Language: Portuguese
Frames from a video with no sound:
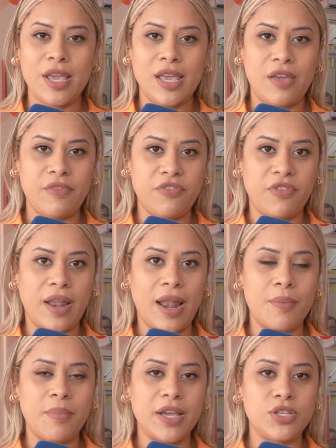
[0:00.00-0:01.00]
Quem vai
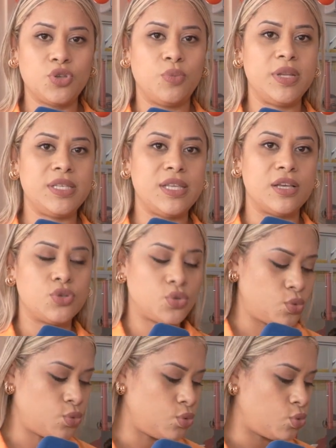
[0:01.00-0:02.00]
falar mais sobre esse
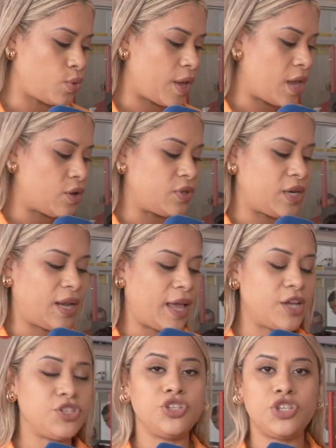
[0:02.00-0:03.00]
assunto é Eldrin
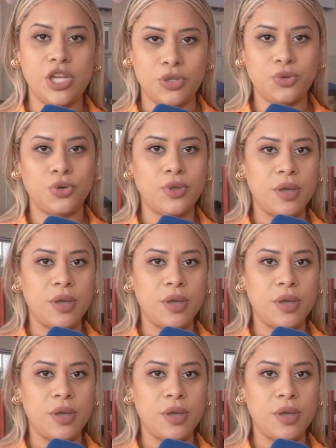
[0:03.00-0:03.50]
Lage, diretor do